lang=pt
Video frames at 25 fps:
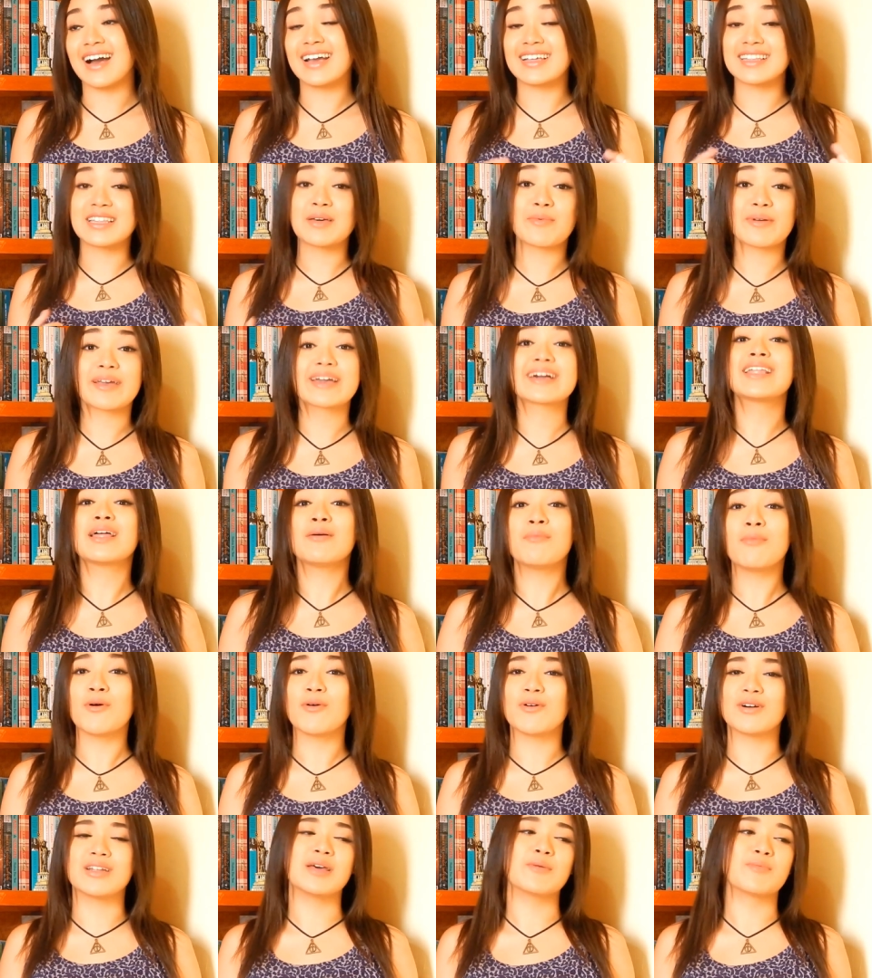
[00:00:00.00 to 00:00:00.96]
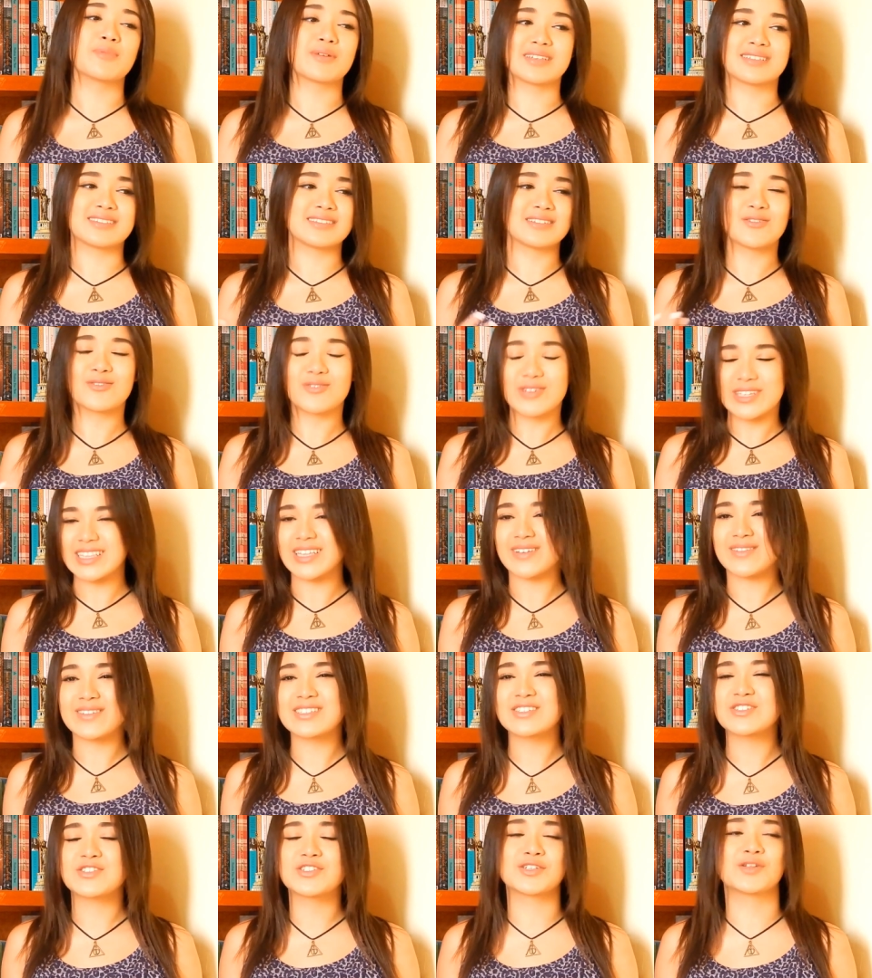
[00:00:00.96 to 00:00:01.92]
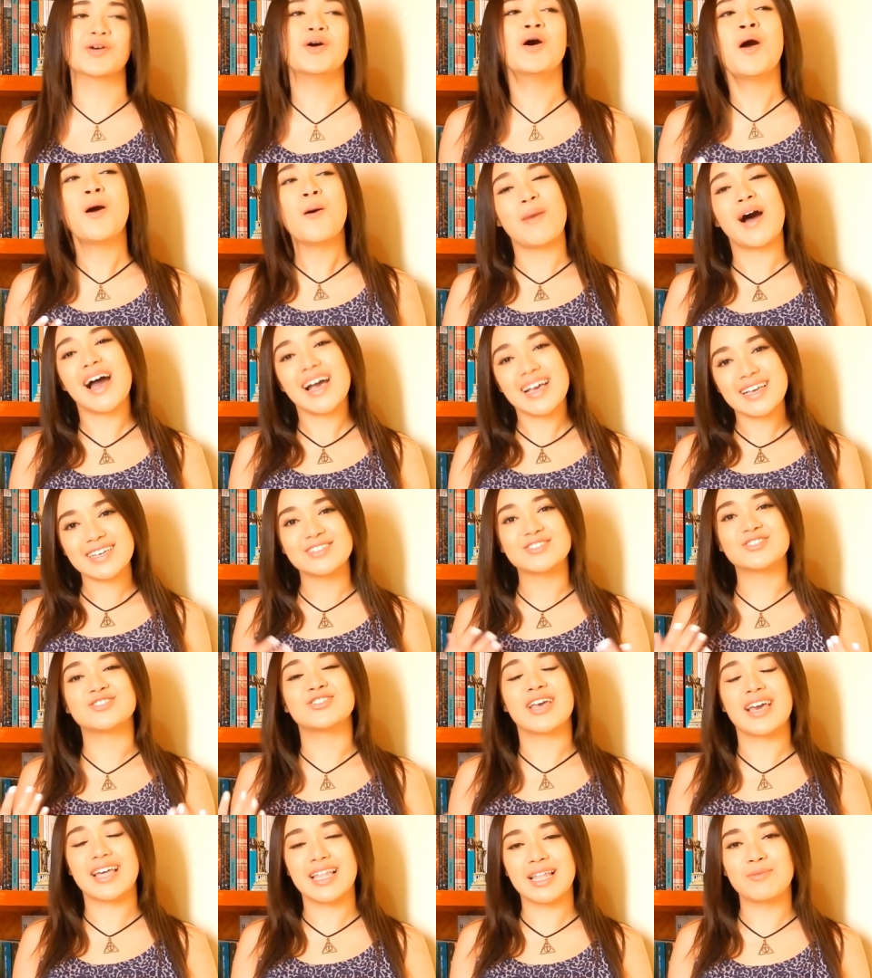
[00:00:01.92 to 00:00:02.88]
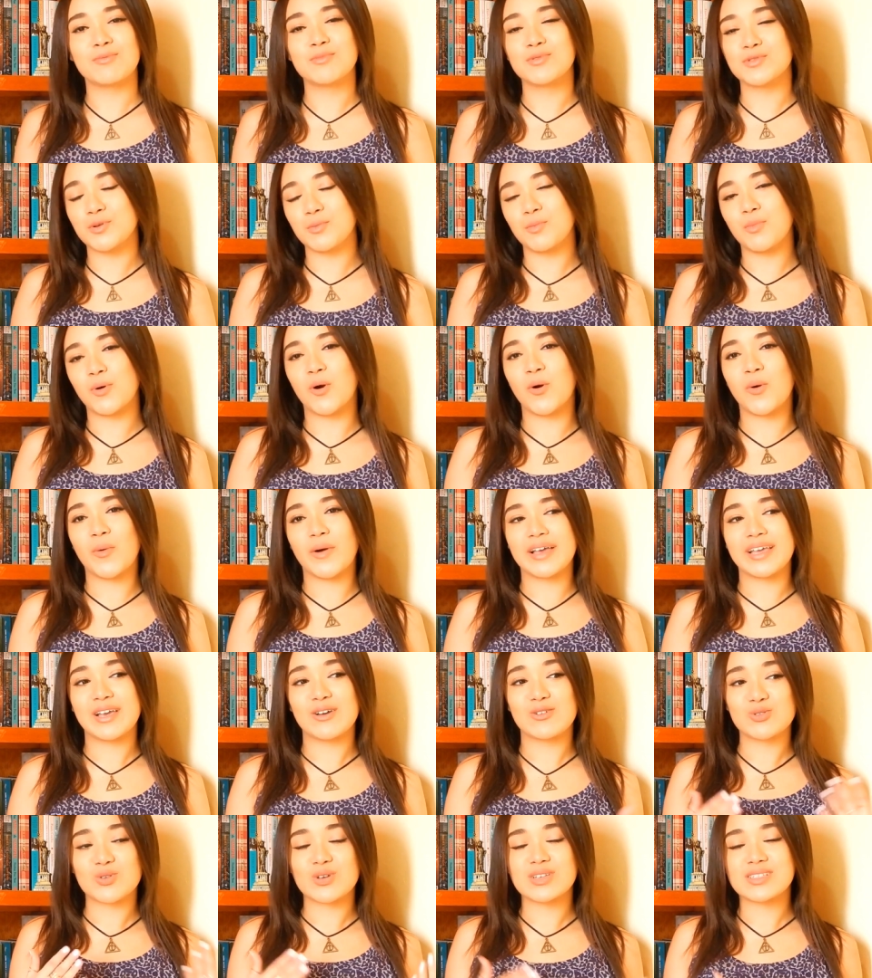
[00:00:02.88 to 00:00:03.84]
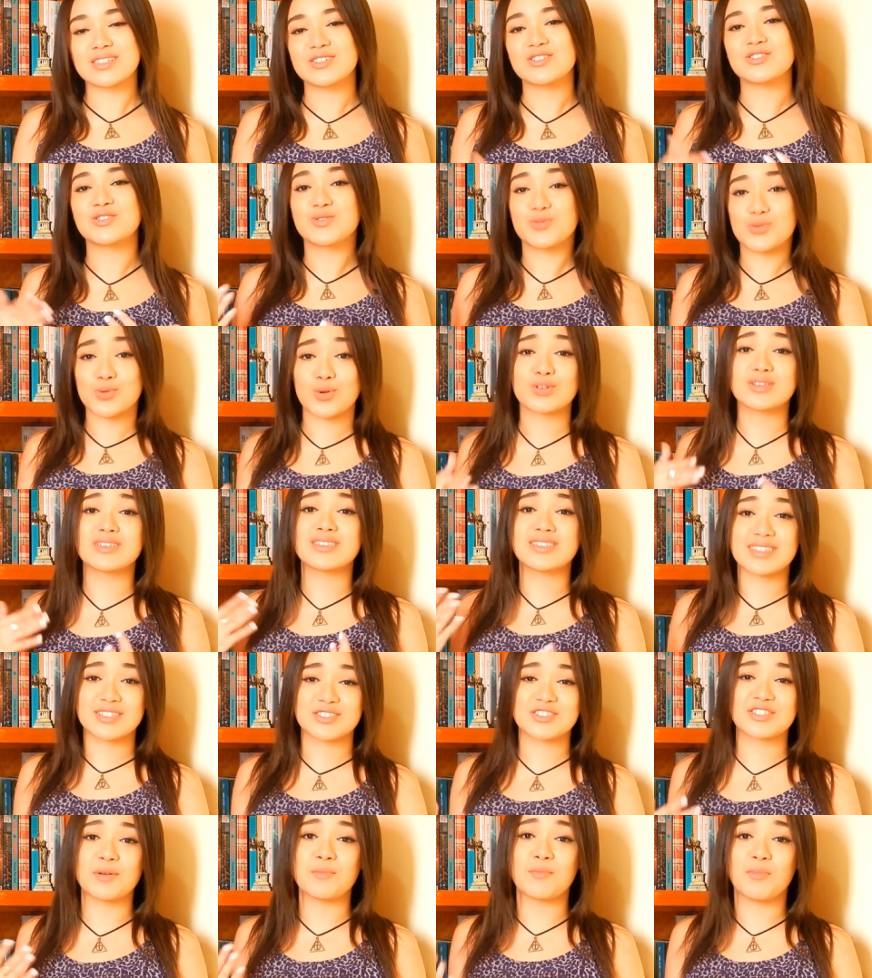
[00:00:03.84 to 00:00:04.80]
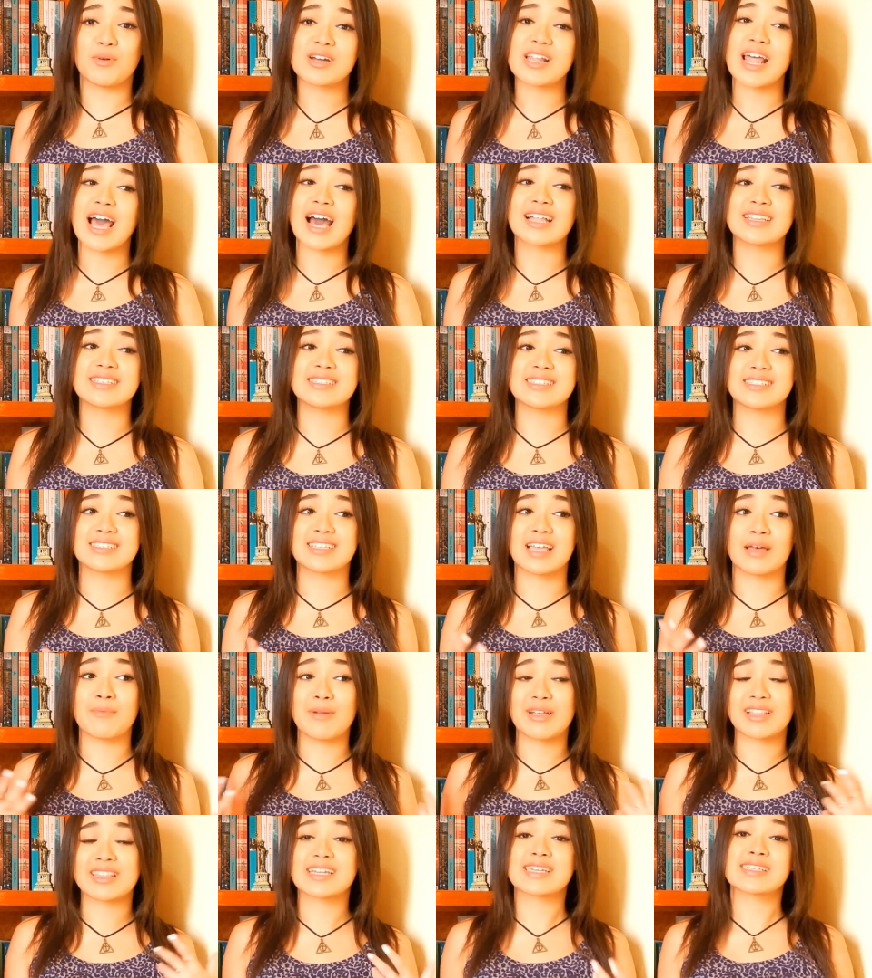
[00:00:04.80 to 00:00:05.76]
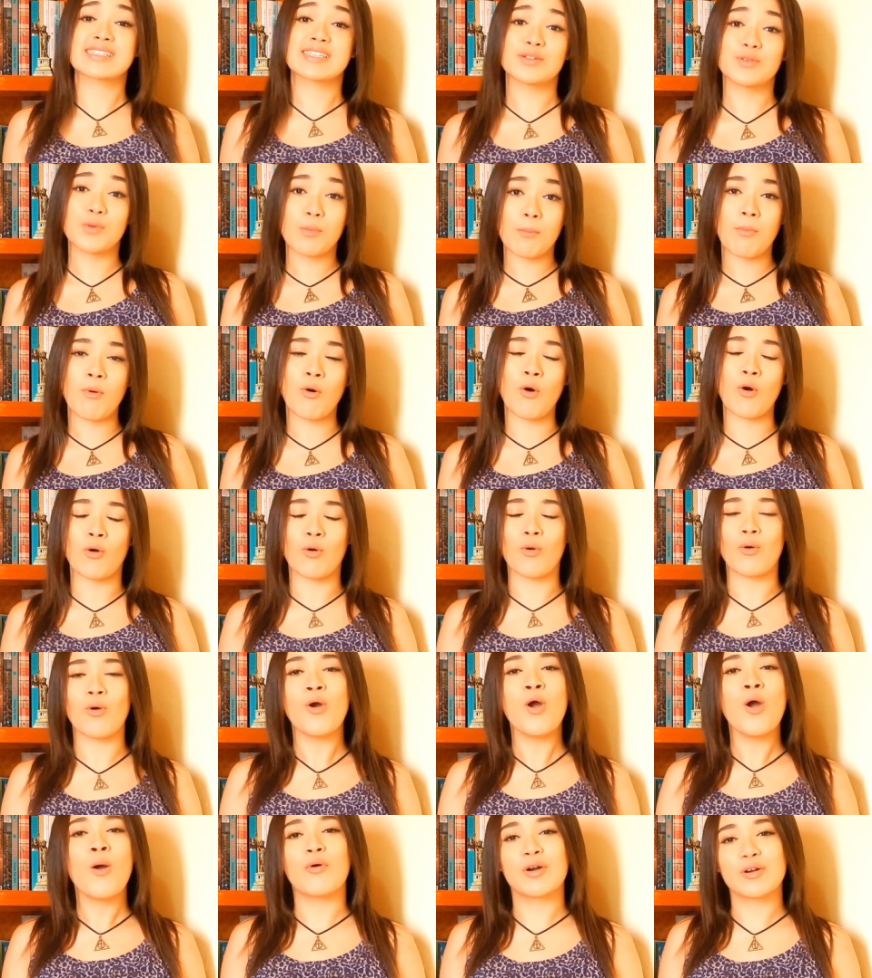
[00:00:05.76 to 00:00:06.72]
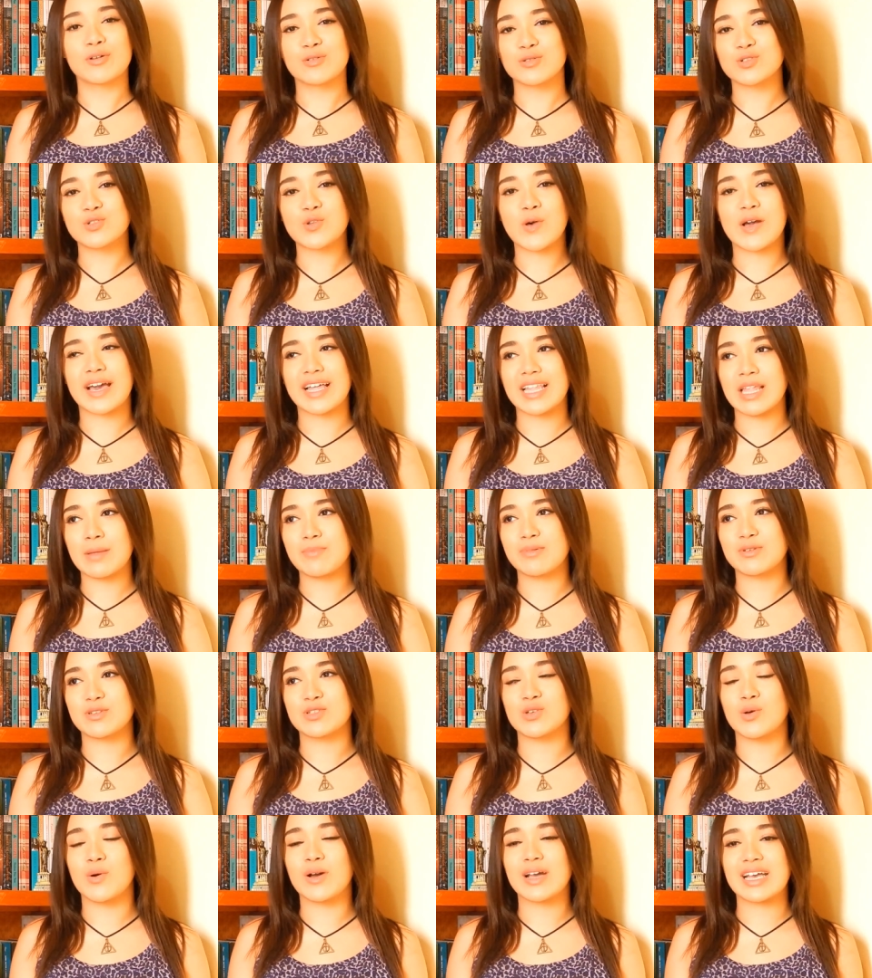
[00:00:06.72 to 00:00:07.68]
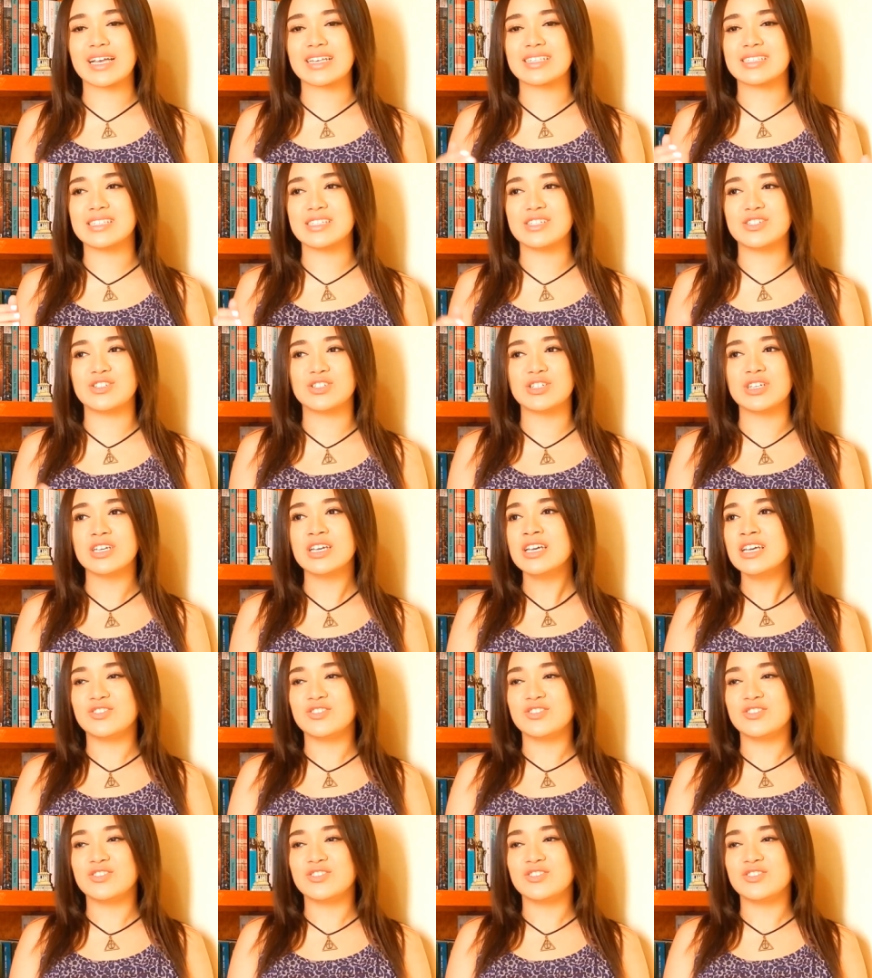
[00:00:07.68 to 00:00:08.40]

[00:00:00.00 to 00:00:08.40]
ainda bem que ela é boa, né? Porque senão eu nem tava assistindo. Mas ela é muito boa e eu tô assistindo todas as temporadas e tá me atrasando um pouco, porque eu não sou aquela pessoa que assiste